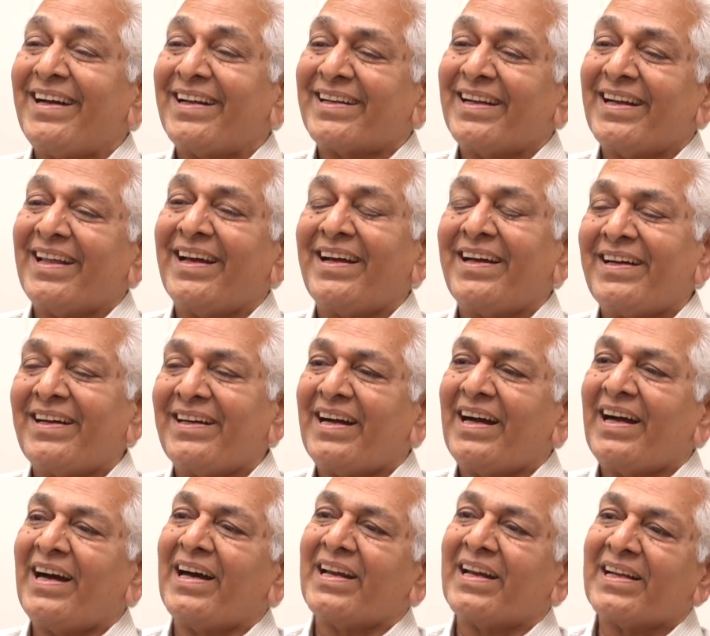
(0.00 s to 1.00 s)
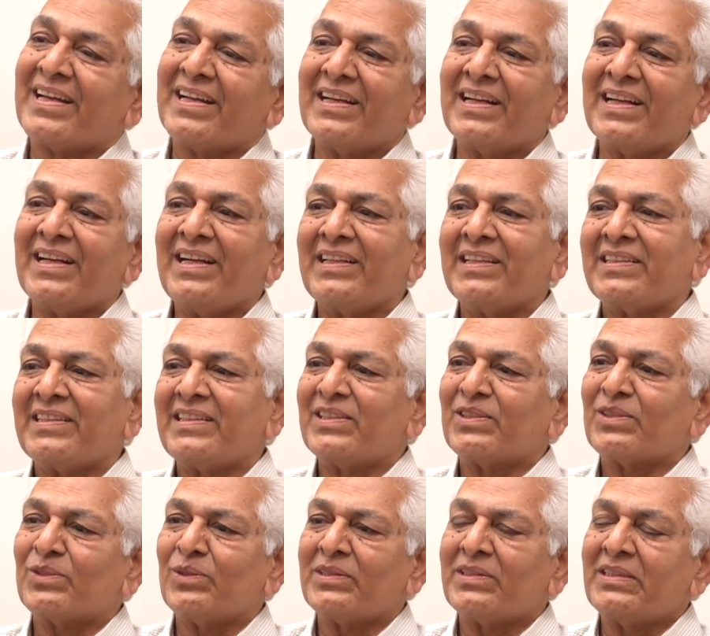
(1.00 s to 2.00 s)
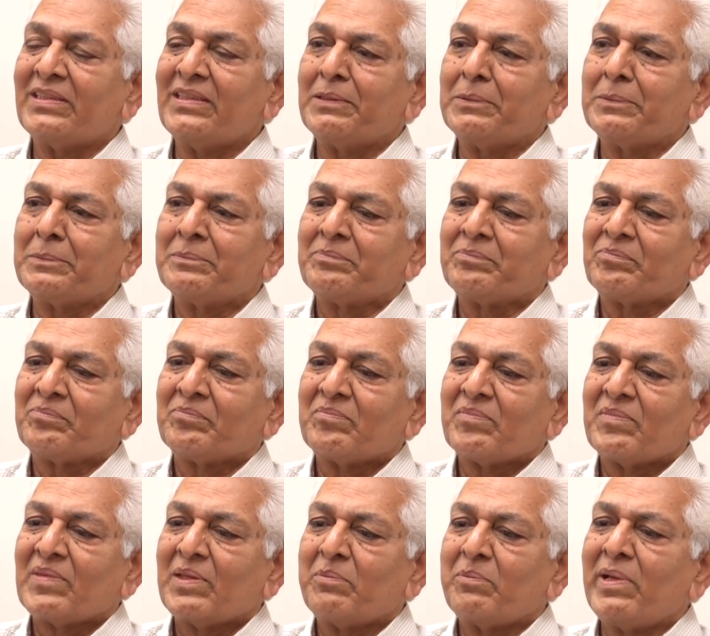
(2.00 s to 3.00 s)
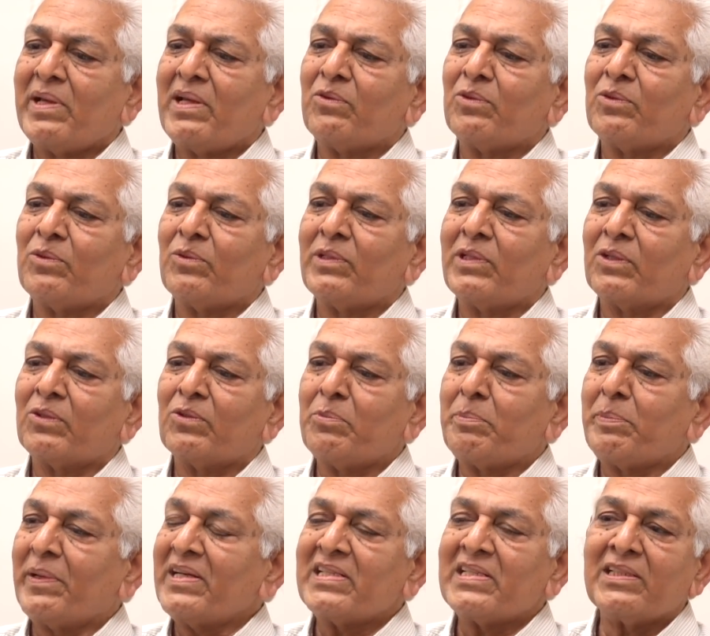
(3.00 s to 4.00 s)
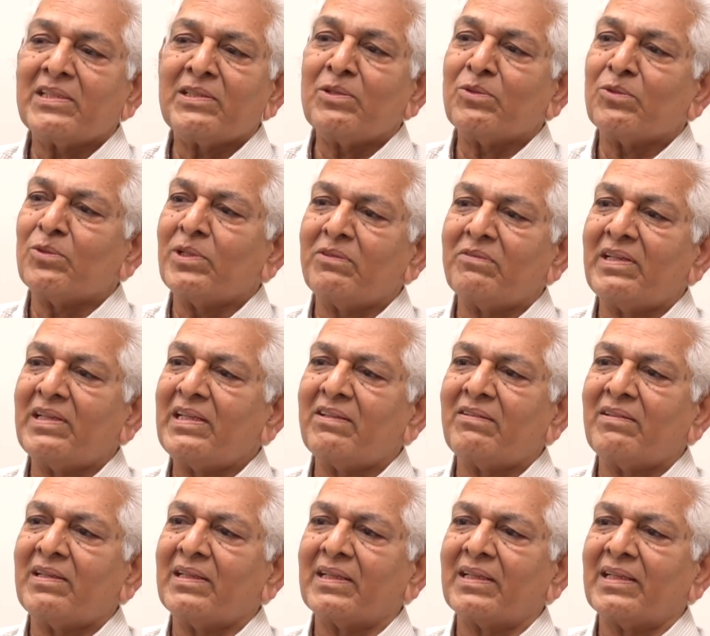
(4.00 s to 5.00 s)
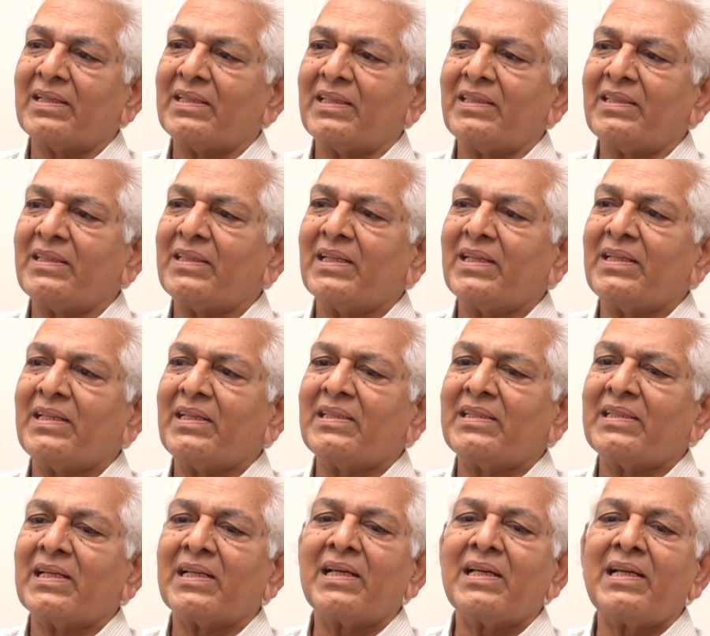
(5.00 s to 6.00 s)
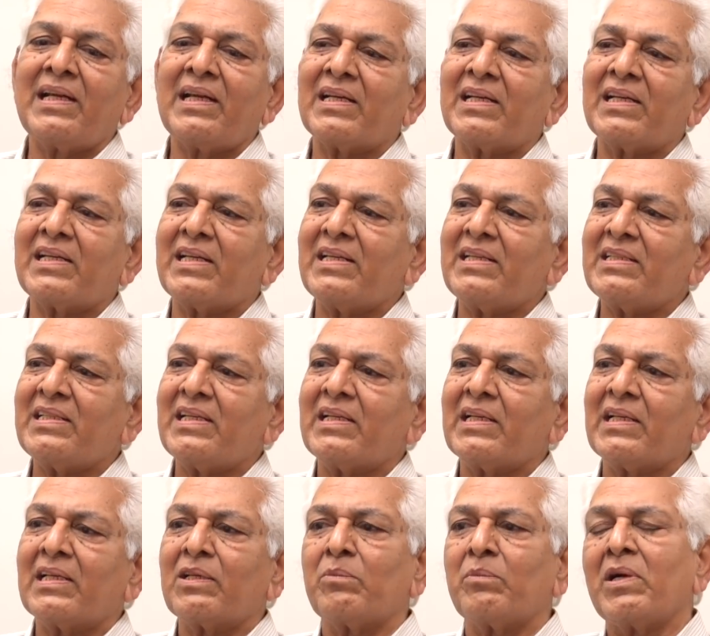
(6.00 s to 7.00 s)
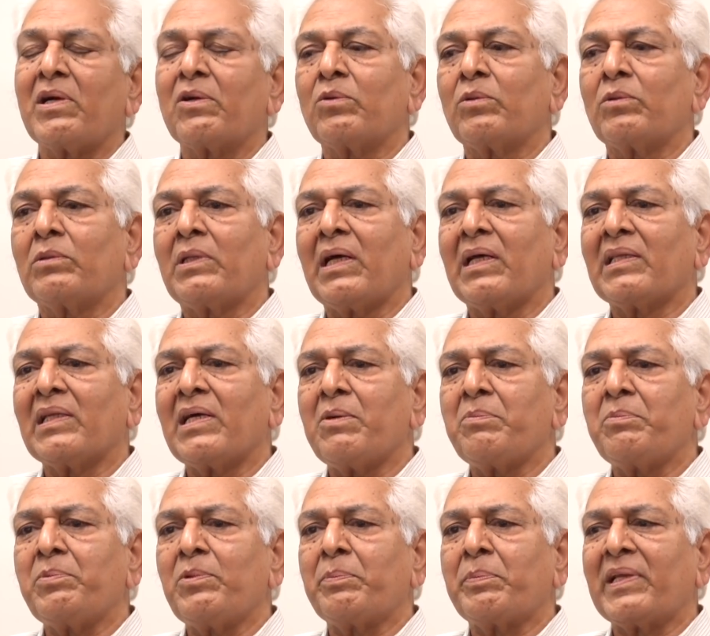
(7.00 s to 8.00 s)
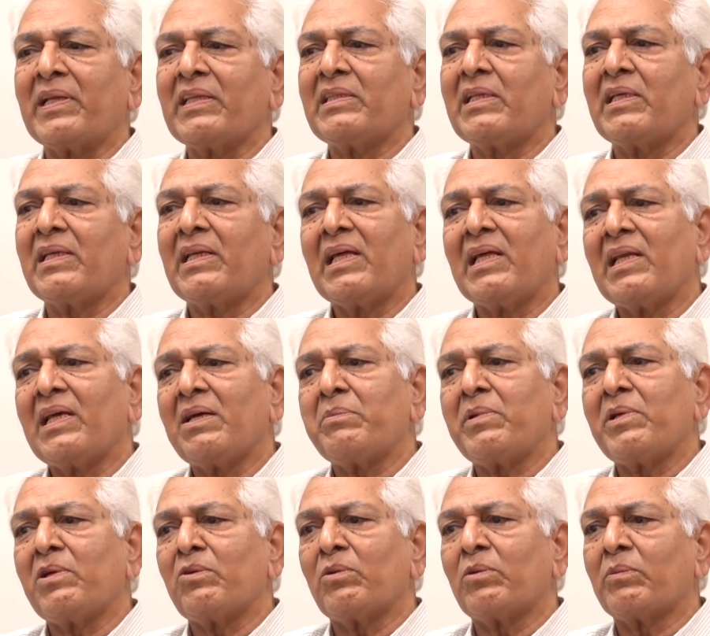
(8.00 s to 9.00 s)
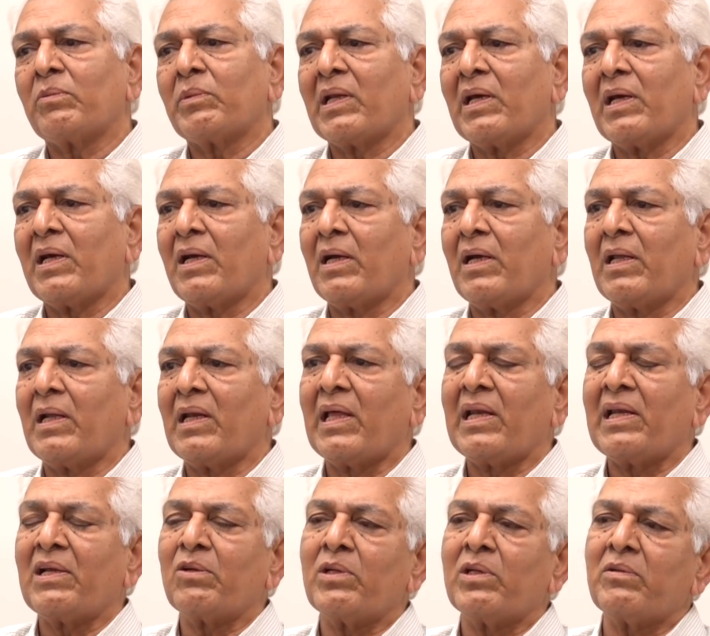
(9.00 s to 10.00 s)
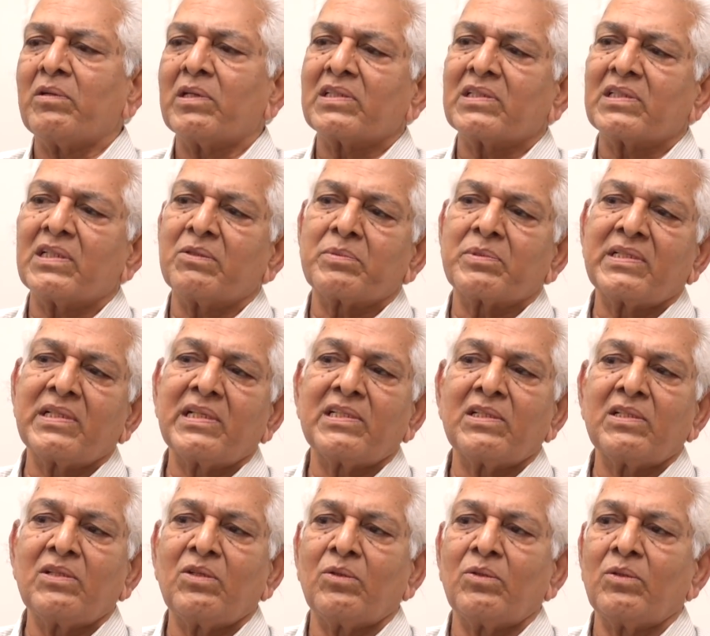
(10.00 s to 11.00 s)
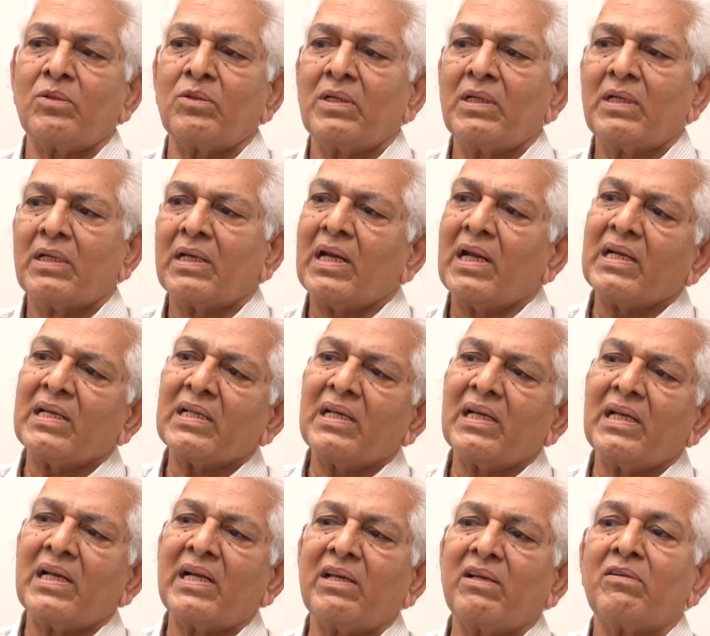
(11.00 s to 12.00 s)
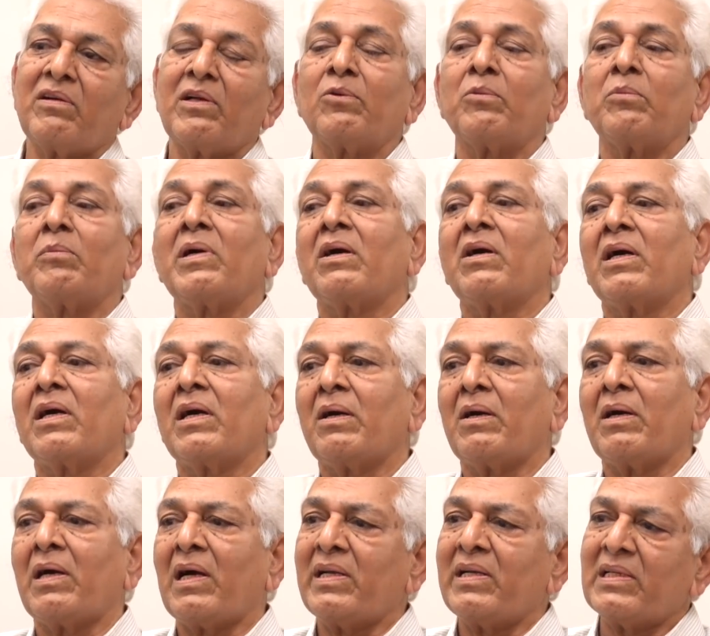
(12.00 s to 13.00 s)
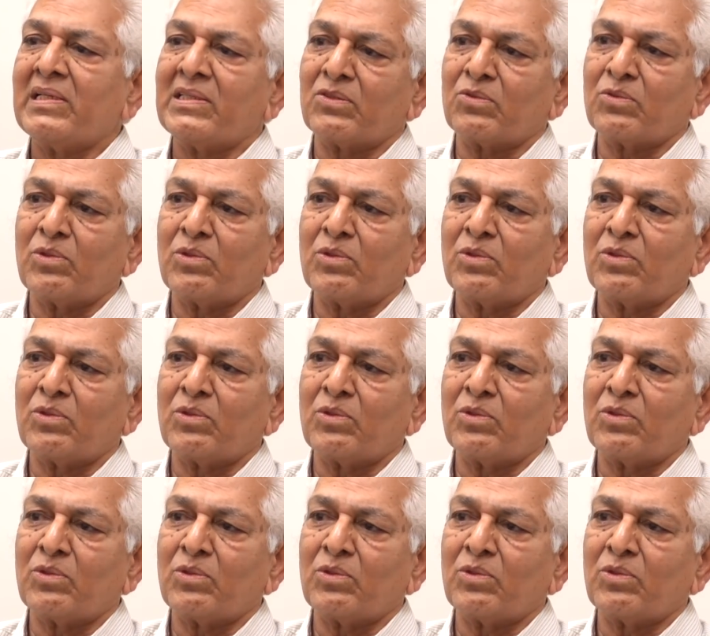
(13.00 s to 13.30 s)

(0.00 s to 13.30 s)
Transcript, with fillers: అట్లా ఆ రకంగా తీసుకొచ్చి మేము ఎక్కువ పరిషత్లకు కూడా వెళ్ళేవాళ్ళం కాదు ఎందుకంటే జనాన్ని ఎంటర్టైన్ చేయడానికి మాకు దాదాపు ప్రతి నెల మేము నా లాలగూడ వర్క్షాప్ స్టేజ్లో నాటకాలు ఆడేవాళ్ళం మా ఆడియన్స్